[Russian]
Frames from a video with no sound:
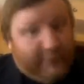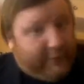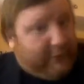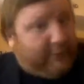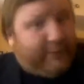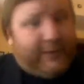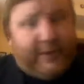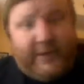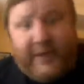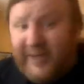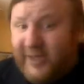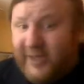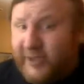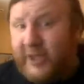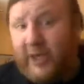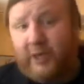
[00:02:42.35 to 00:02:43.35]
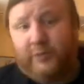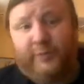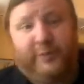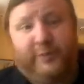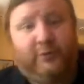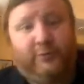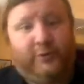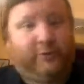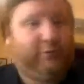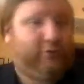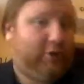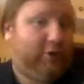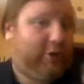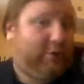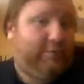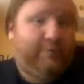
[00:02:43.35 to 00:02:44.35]
В этом плане я отличаюсь. Почему? Потому
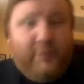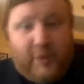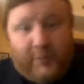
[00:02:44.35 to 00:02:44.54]
что я,